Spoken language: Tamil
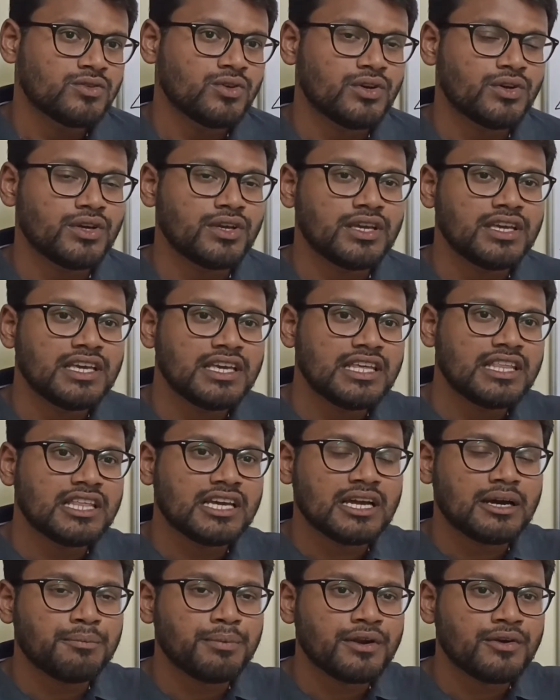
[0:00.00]
ஸோ
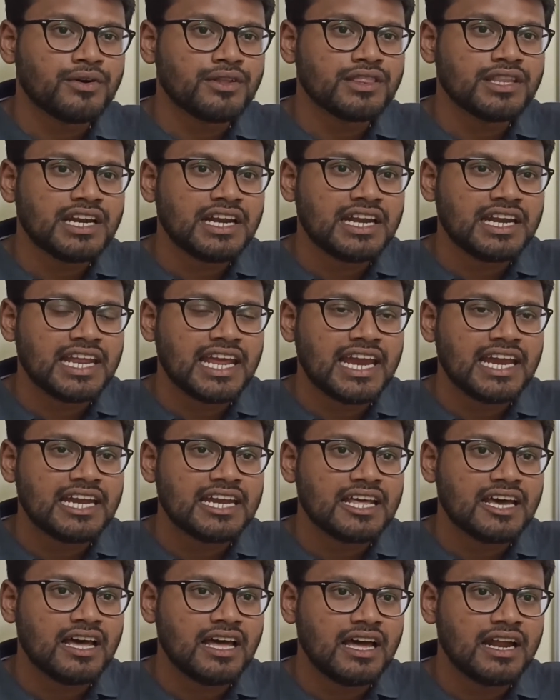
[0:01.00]
இதுக்கப்புறம் வந்து
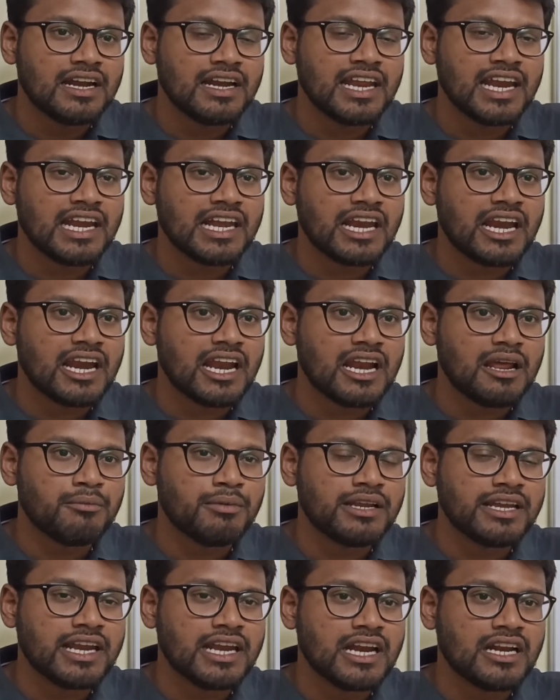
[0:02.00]
டேட்டா டேட்டானா
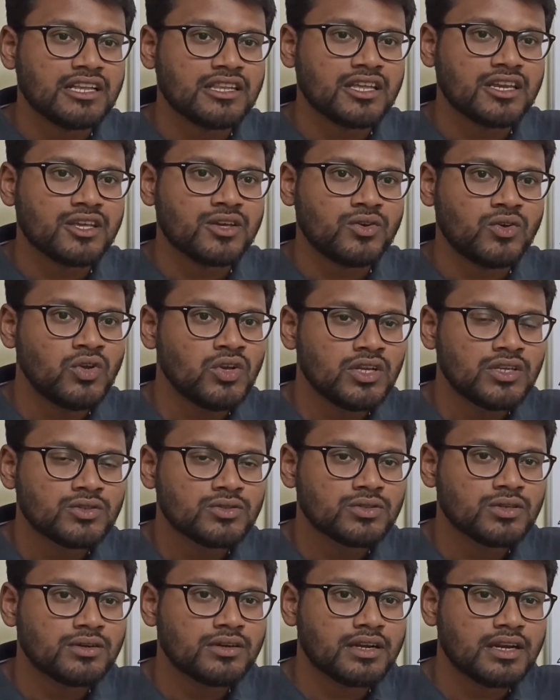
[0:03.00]
நம்மளுக்கு என்னன்னு தெரியும்
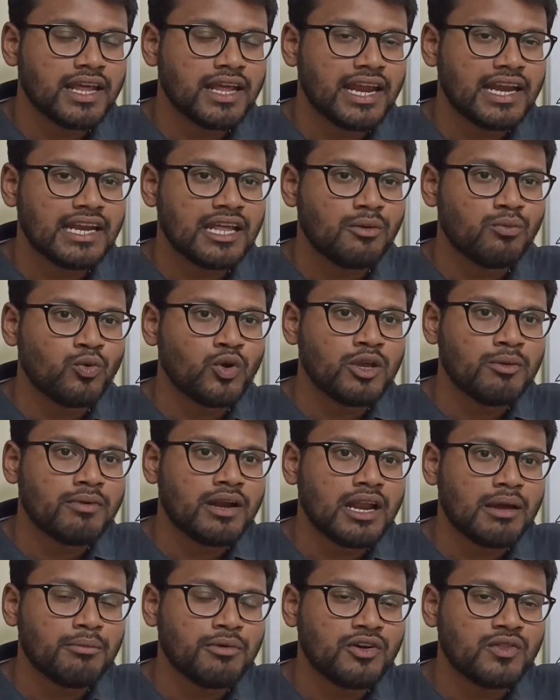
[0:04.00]
ஸோ டேட்டா
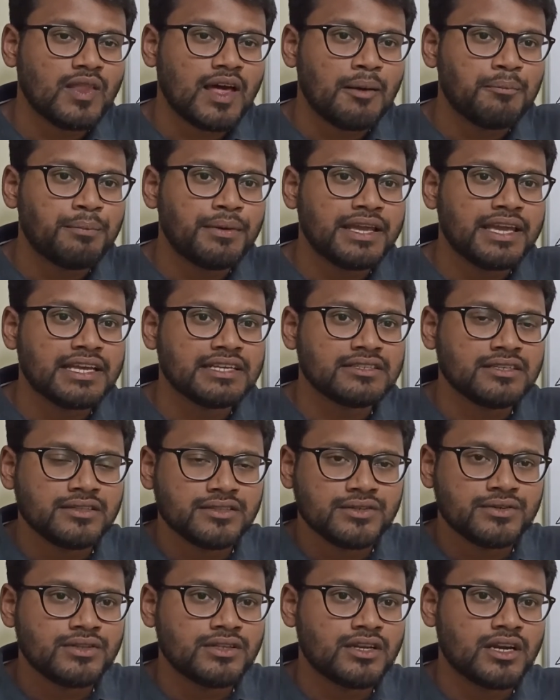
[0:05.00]
மூலிமா நம்ம வந்து
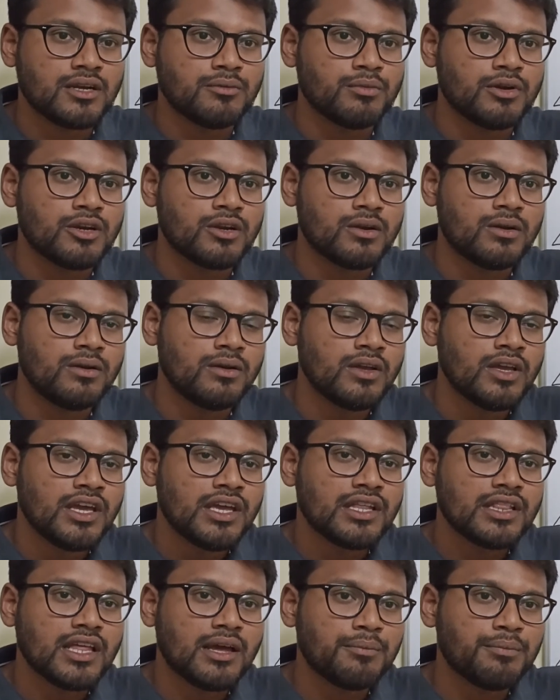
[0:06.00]
அப்ளிகேஷன்ஸ் வந்து ரன் பண்ணுறோம்
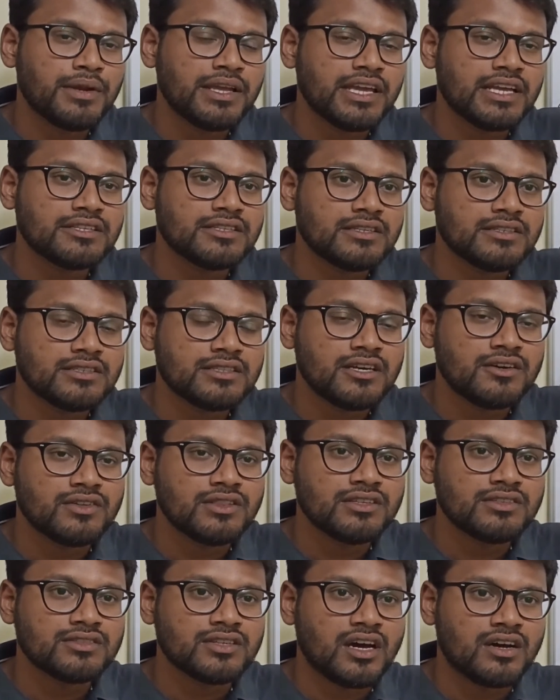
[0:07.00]
இந்த அப்ளிகேஷன்ஸ் தான்
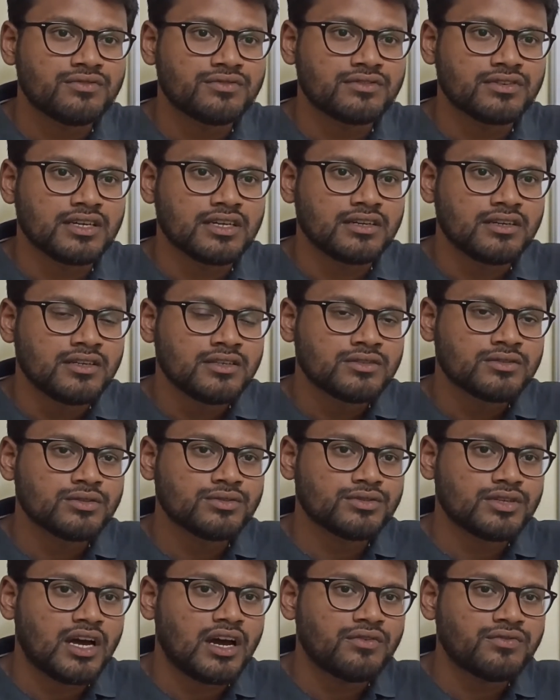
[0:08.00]
வந்து சாஃப்ட்வேர்
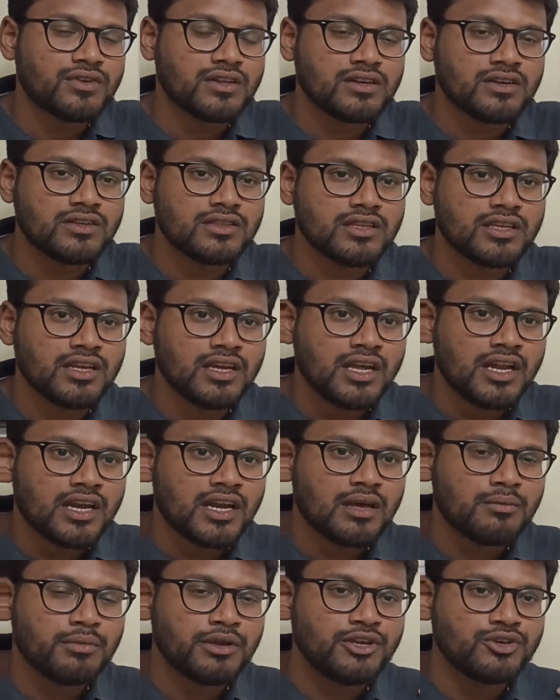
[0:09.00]
ஸோ சாஃப்ட்வேரை வந்து
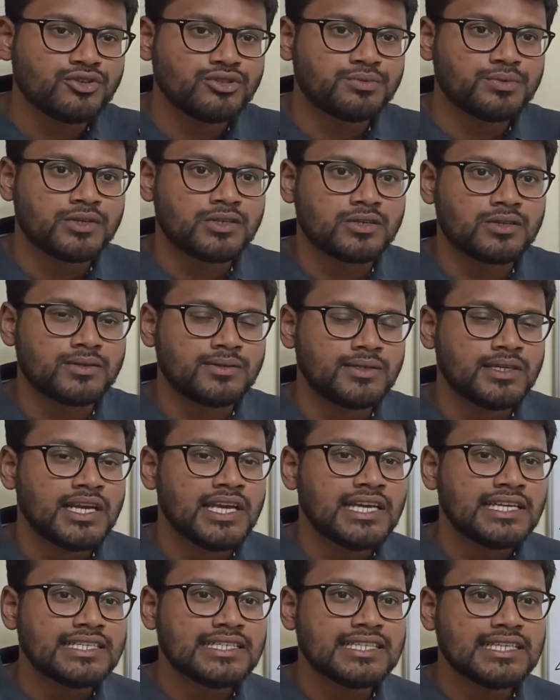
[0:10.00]
நம்ம யூஸ் பண்ணுறோம்
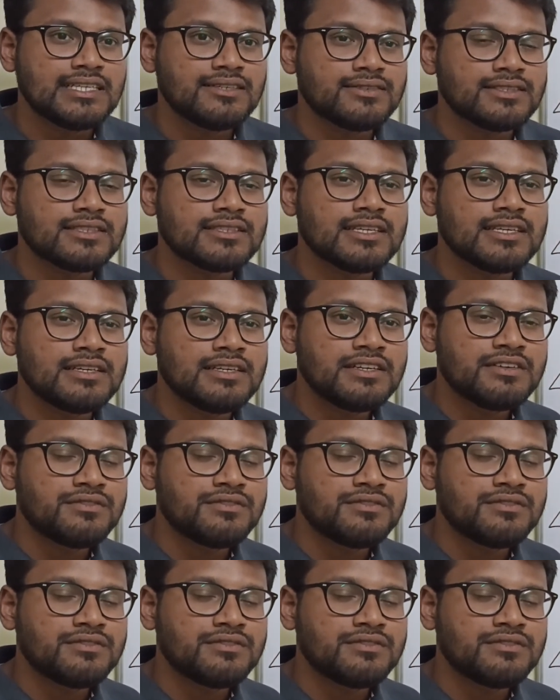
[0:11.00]
இதில் வந்து